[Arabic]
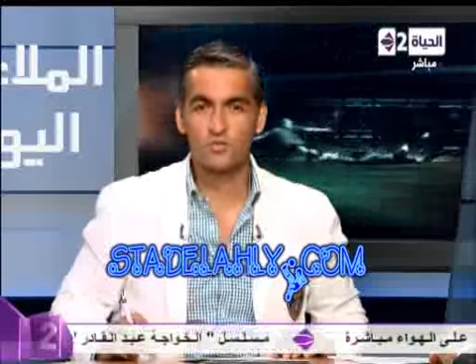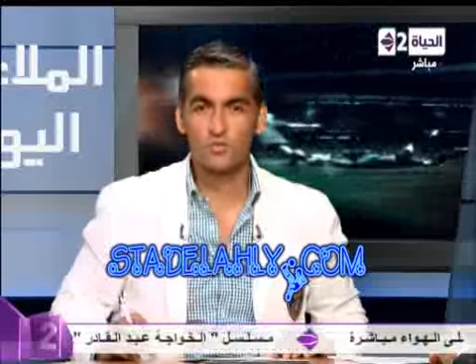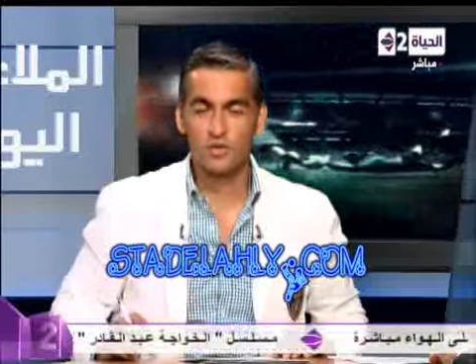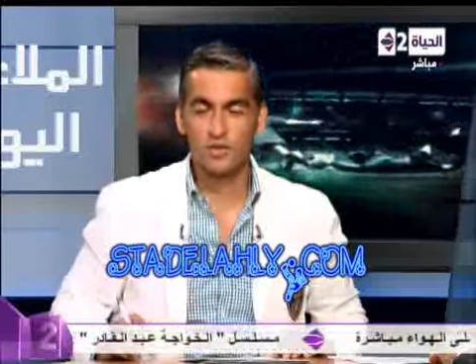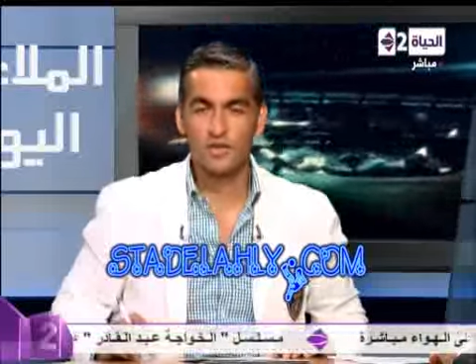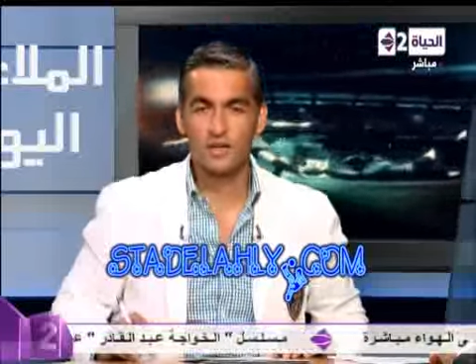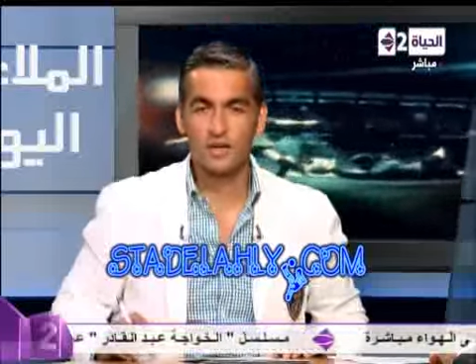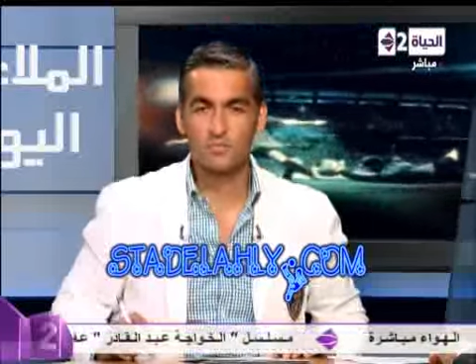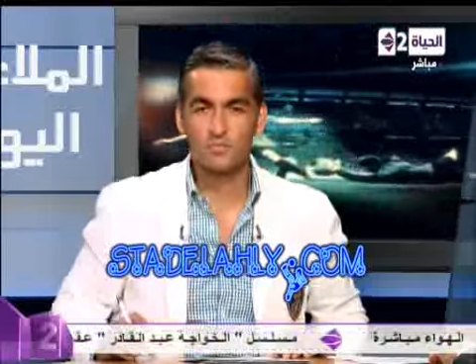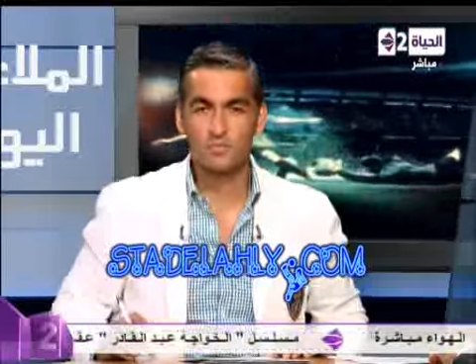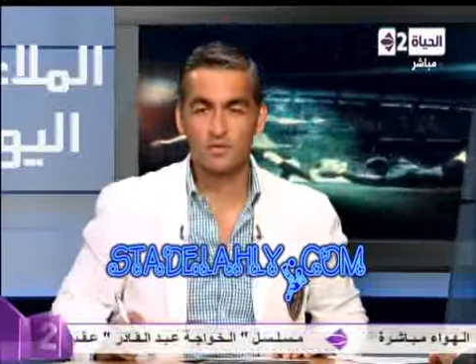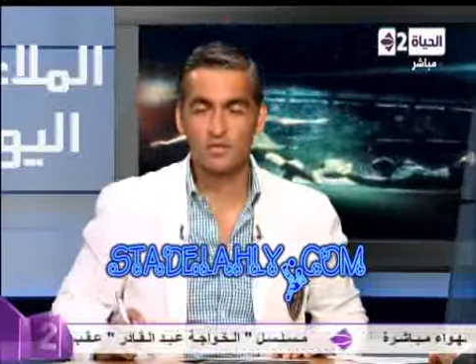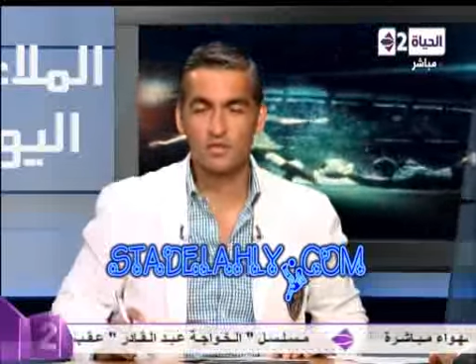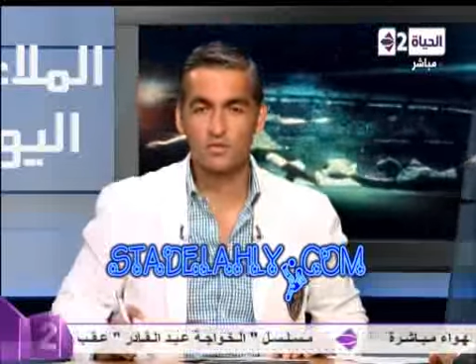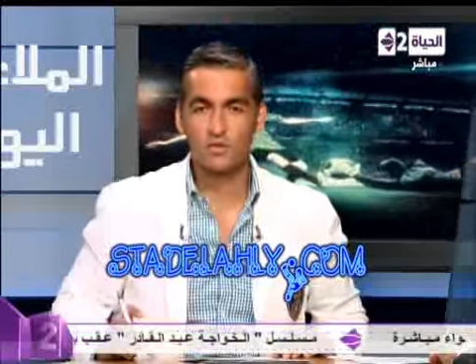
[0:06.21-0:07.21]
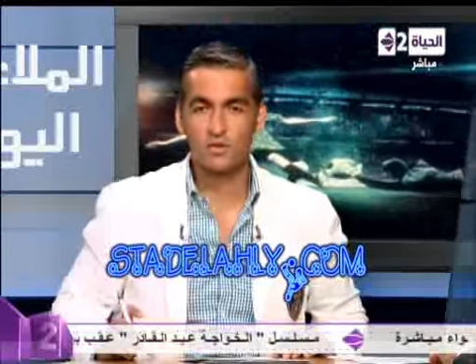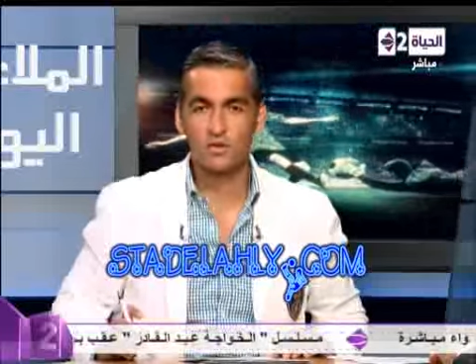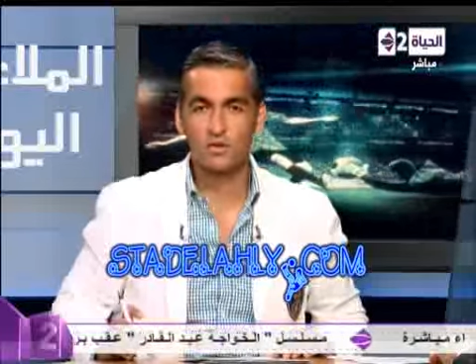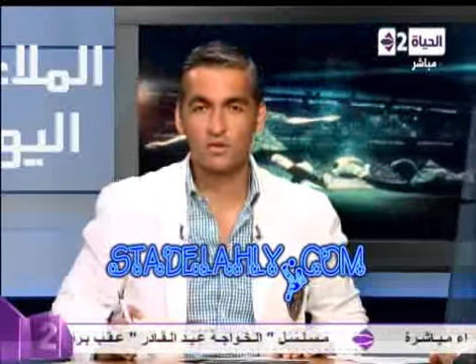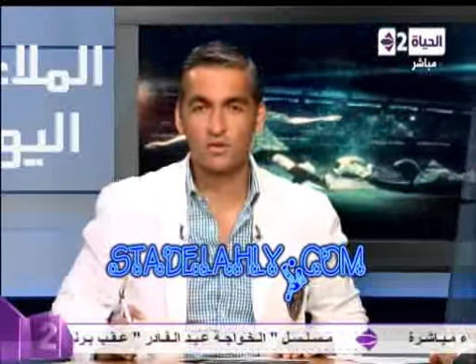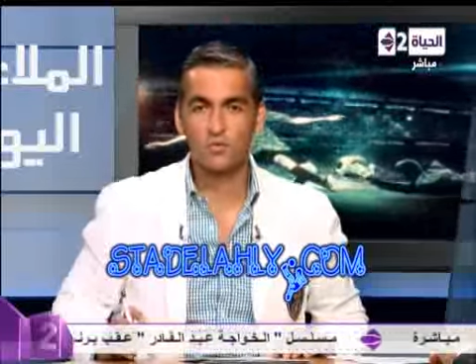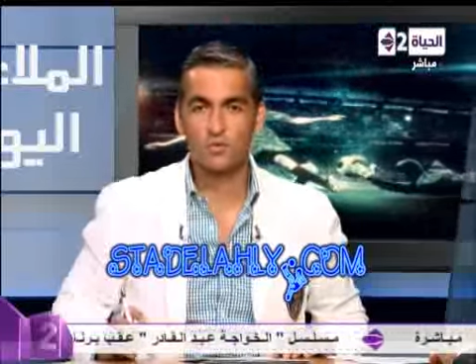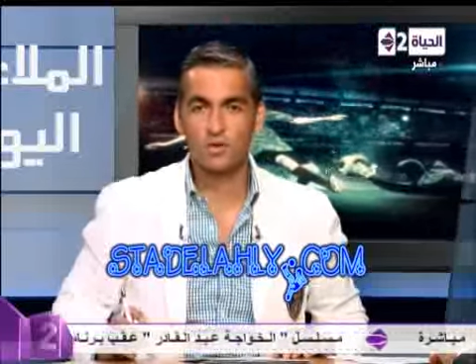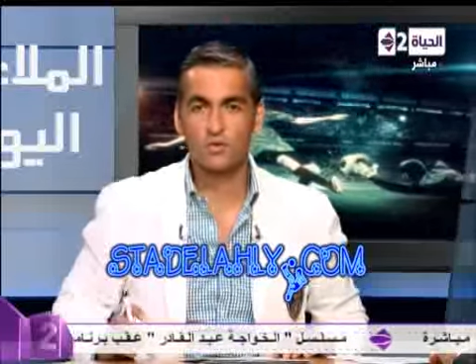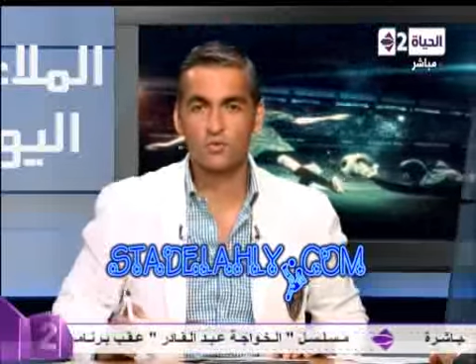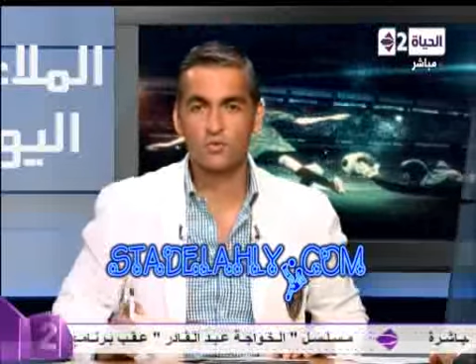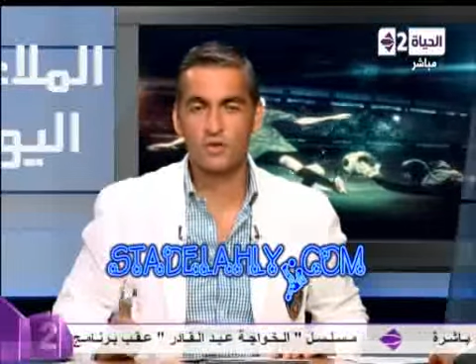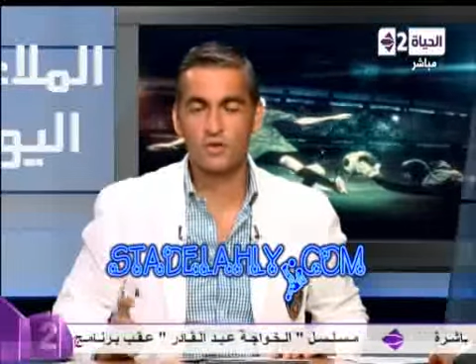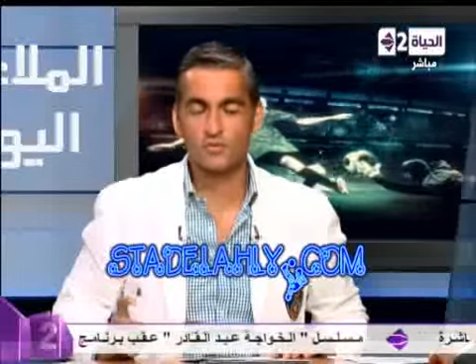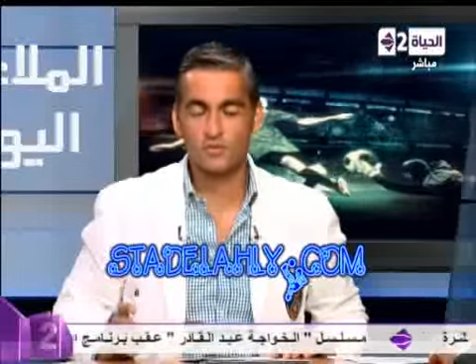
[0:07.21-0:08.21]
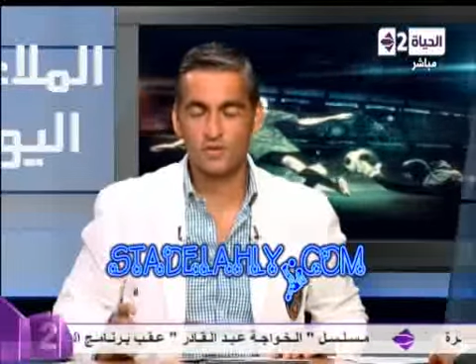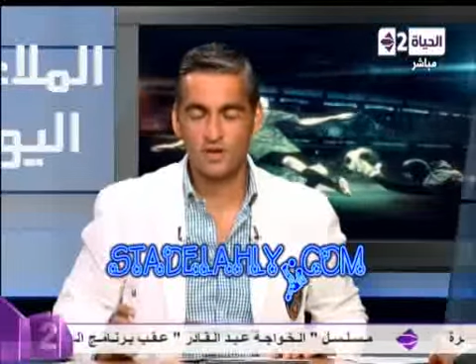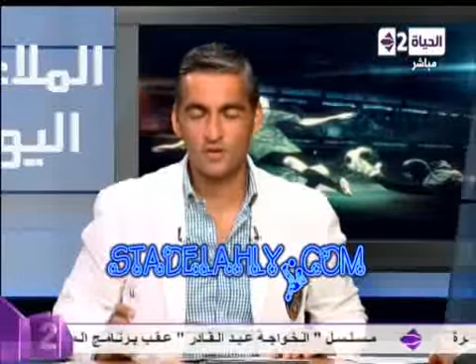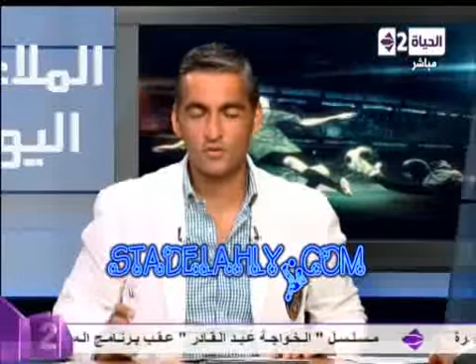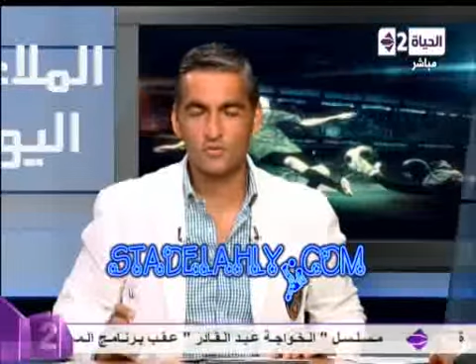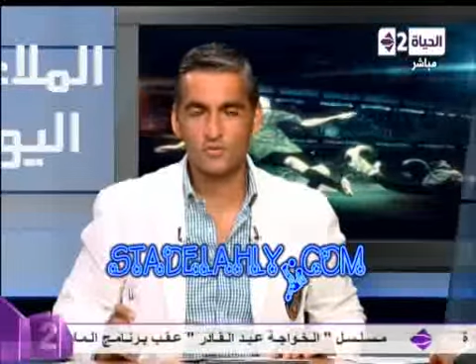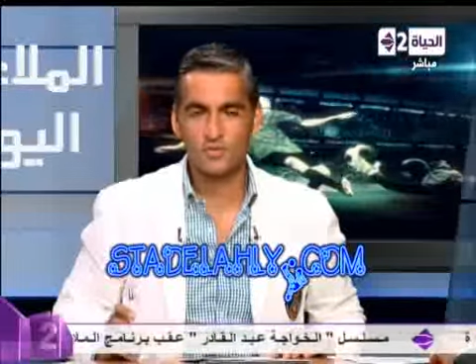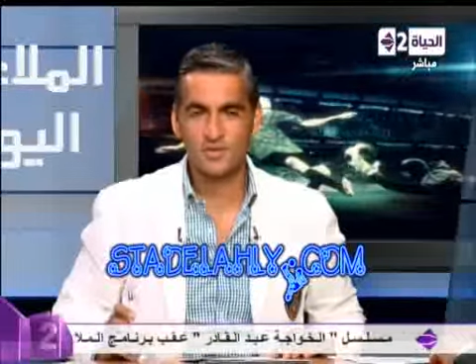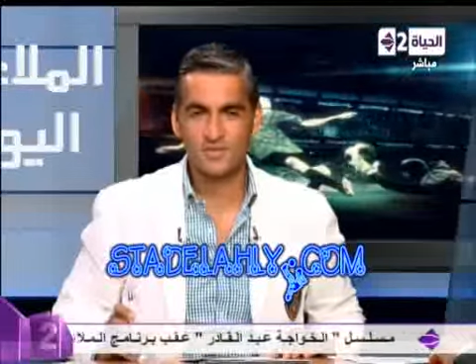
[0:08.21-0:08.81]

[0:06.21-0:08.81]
هيقول ايه عن برادلي واللقاء والجونه ونرجع لكم